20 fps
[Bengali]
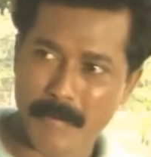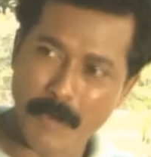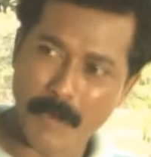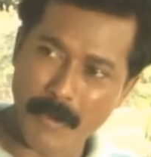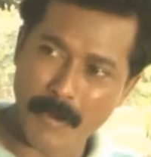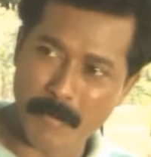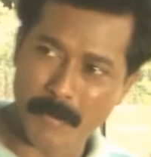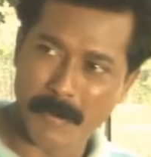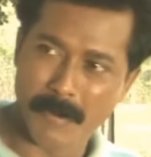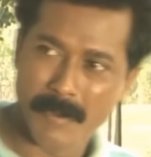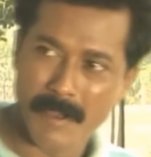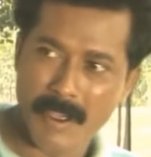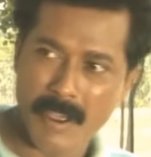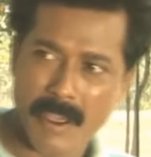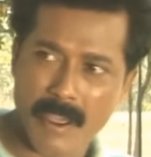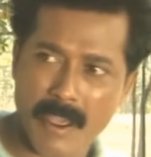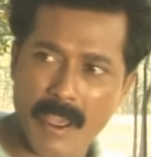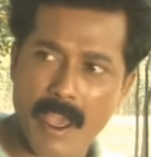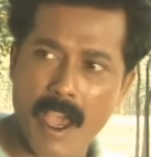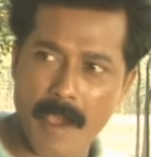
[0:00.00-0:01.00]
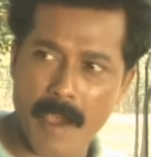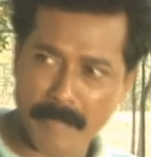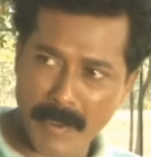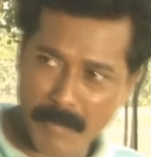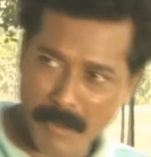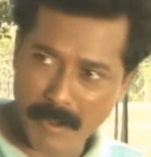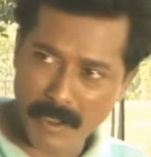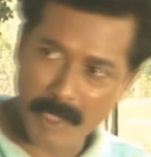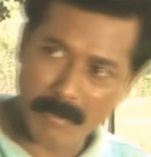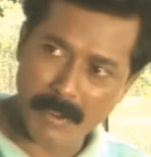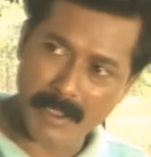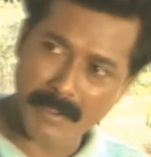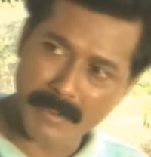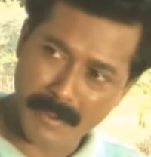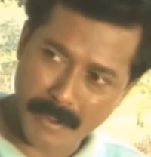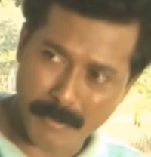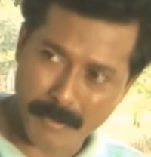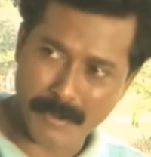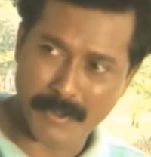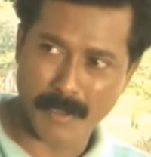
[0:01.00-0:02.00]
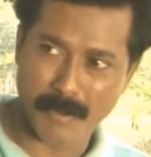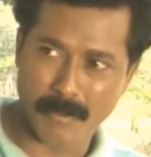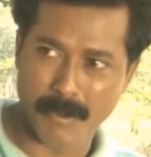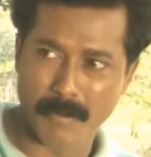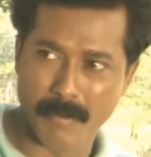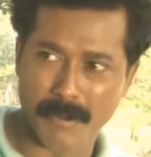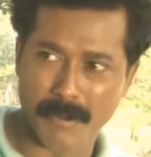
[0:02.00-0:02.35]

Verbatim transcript: বলবো আপনি বলতে বলেছেন অবশ্যই